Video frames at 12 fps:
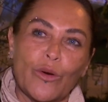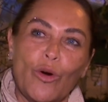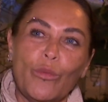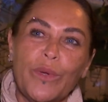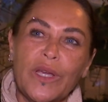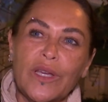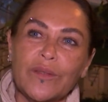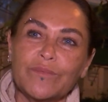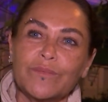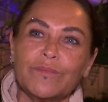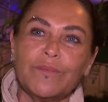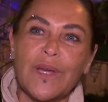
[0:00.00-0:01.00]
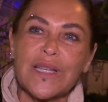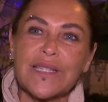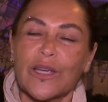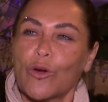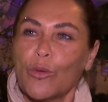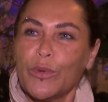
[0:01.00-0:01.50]
O bir
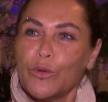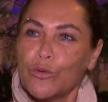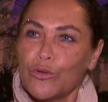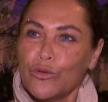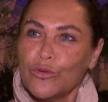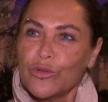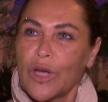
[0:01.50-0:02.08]
meslek, o bir ürün.